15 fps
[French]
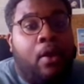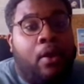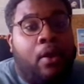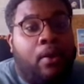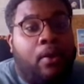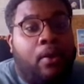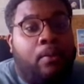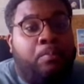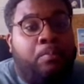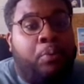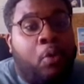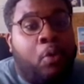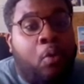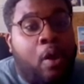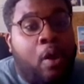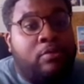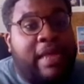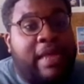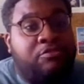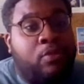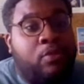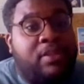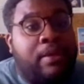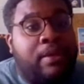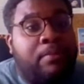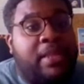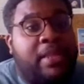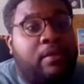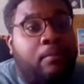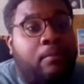Euh, pourquoi on a souhaité
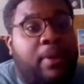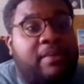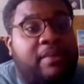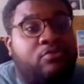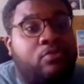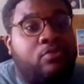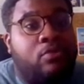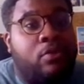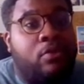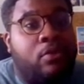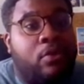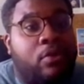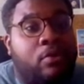mettre en place une,